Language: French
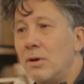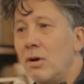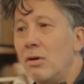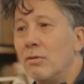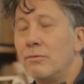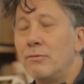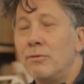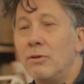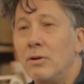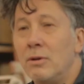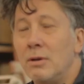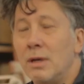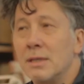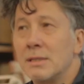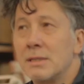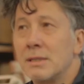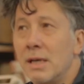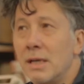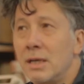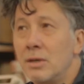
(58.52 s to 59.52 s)
Enfant
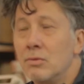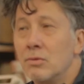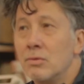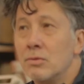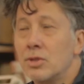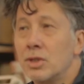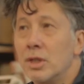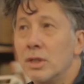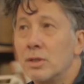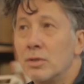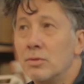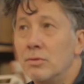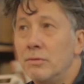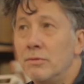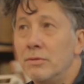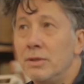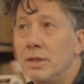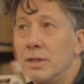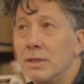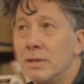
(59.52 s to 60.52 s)
à Saigon, j'ai le
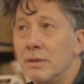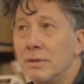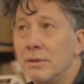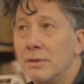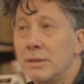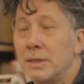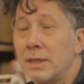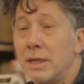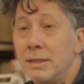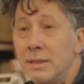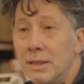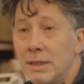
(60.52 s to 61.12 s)
souvenir euh, très